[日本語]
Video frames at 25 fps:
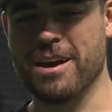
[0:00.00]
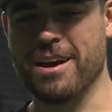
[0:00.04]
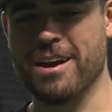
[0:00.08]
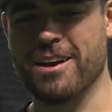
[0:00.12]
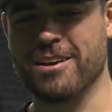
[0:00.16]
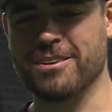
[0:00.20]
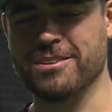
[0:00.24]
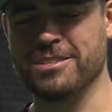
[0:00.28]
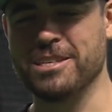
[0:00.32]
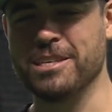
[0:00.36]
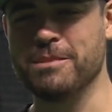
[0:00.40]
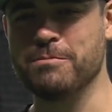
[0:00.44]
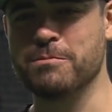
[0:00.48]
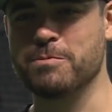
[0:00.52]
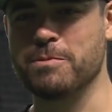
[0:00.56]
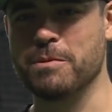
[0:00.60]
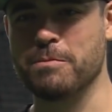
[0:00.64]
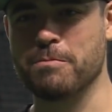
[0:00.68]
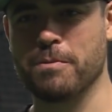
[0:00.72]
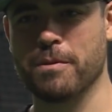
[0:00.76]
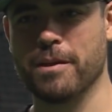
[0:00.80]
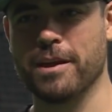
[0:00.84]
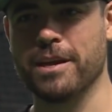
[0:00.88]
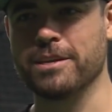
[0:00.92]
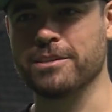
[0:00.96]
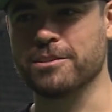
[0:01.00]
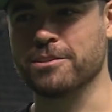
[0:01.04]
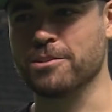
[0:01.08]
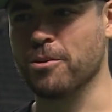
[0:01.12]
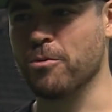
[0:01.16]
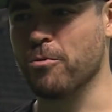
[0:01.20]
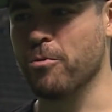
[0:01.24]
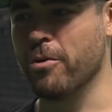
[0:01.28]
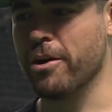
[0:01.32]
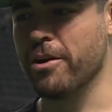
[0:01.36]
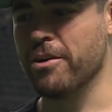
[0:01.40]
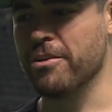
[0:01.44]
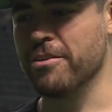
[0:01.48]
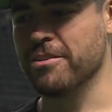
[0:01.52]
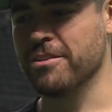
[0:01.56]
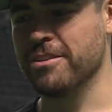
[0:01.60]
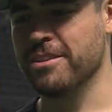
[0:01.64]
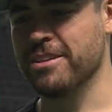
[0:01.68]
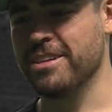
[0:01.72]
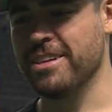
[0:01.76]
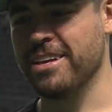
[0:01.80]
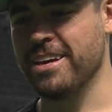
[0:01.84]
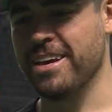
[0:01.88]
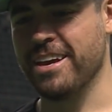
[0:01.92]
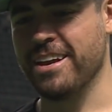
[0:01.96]
our team's been playing so well
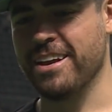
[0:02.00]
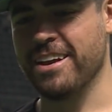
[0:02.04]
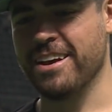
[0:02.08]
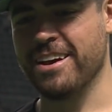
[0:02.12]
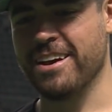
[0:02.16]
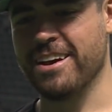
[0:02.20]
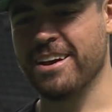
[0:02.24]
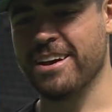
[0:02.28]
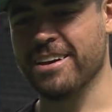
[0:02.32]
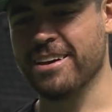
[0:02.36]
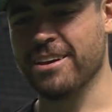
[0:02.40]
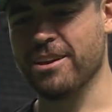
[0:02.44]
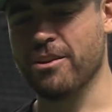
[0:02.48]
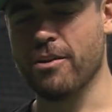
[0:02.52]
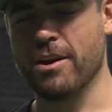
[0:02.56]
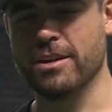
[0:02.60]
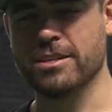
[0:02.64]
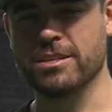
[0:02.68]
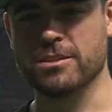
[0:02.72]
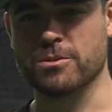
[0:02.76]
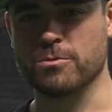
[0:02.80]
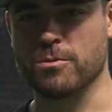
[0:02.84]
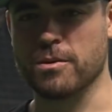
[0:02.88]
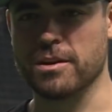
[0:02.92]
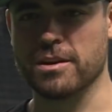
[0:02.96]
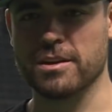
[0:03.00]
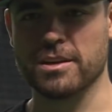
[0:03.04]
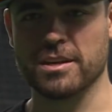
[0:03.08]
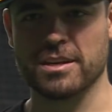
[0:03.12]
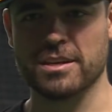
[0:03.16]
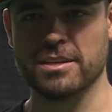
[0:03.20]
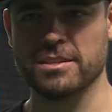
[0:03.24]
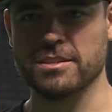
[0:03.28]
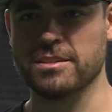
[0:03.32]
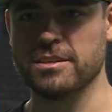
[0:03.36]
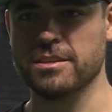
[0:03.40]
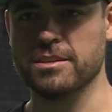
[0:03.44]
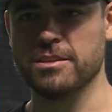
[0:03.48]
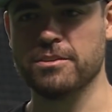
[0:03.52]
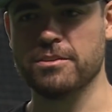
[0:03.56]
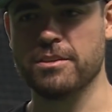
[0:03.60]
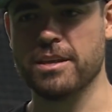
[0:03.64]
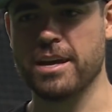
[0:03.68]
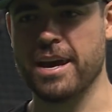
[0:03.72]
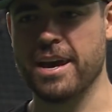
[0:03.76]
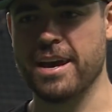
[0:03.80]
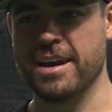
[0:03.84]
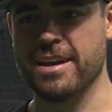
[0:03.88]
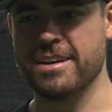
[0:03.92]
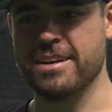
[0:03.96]
that, uh, you know, I just wanted to continue
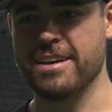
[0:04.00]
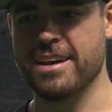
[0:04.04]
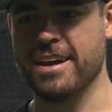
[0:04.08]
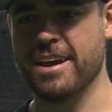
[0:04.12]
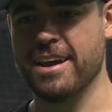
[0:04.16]
that.